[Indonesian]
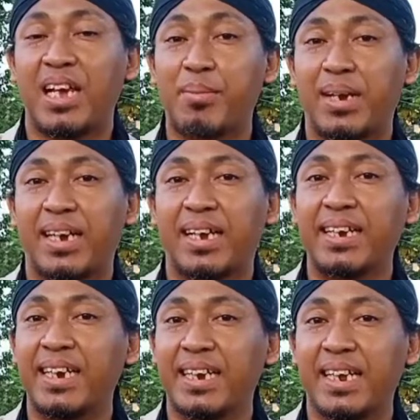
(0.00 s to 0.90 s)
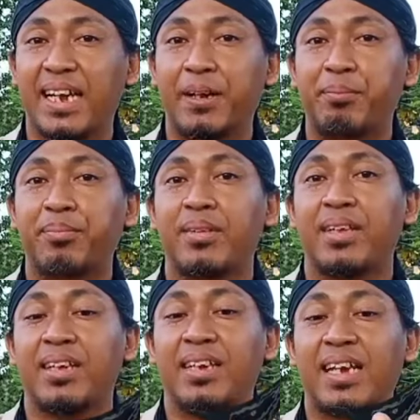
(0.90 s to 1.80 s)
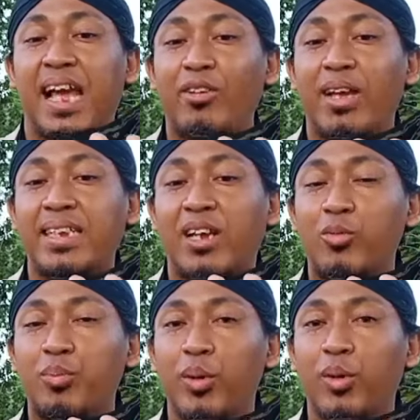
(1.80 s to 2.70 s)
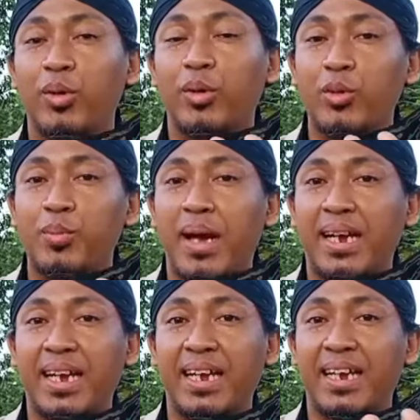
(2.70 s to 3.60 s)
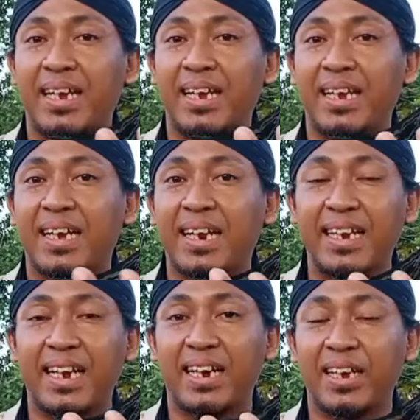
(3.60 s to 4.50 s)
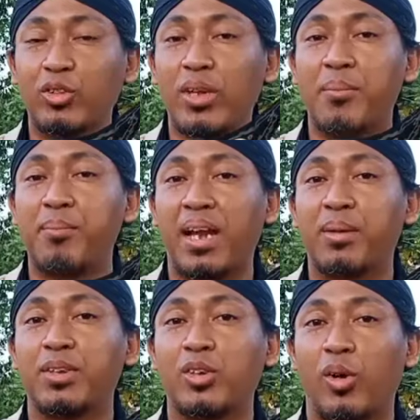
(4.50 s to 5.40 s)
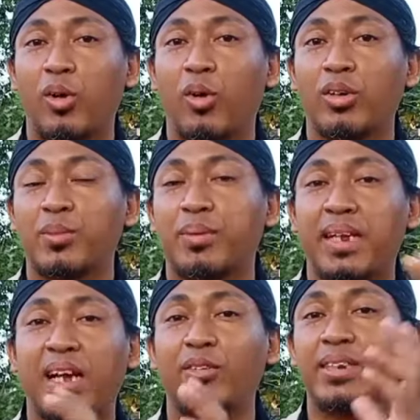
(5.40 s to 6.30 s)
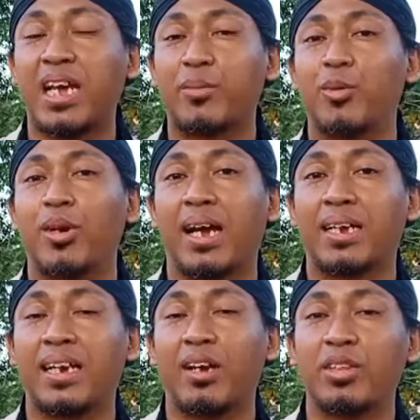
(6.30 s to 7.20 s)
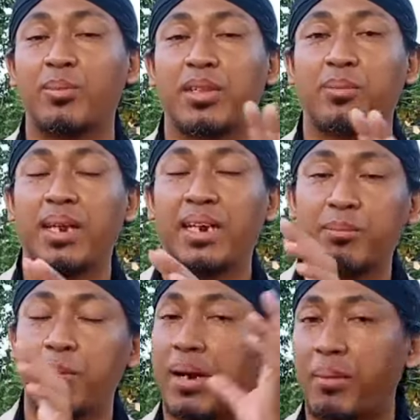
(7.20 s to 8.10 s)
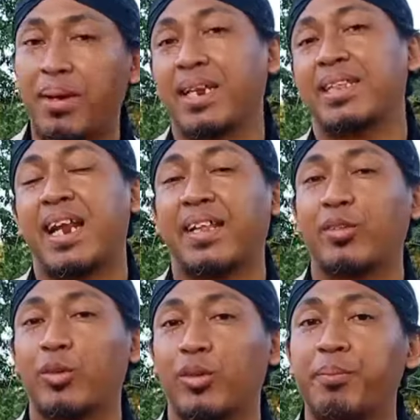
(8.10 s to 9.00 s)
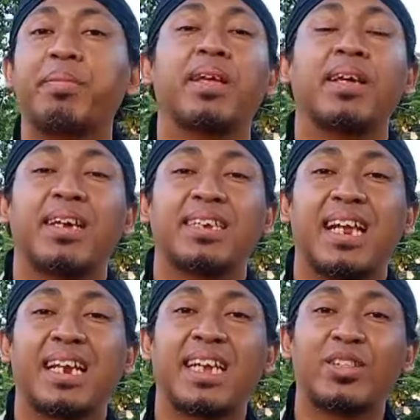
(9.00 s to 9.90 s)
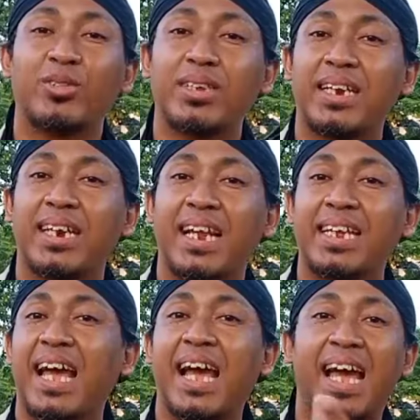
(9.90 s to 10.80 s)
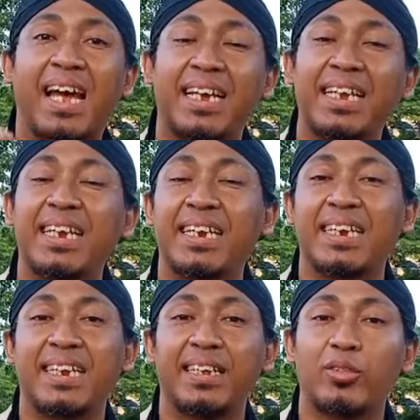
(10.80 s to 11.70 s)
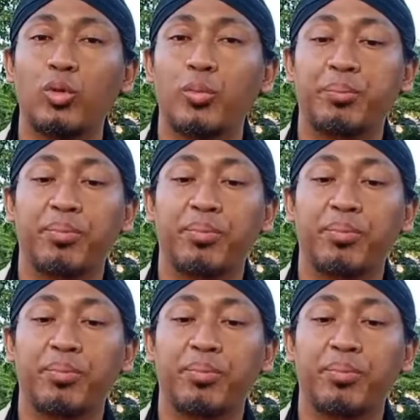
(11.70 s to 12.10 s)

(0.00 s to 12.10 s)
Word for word: nggak pakai greneng ya kalau yang carubo itu pakai greneng itu yang paling mencolok sebenarnya kalau dicarbuk lagi kalau teman-teman lihat di beberapa literatur salah satunya adalah yang ini itu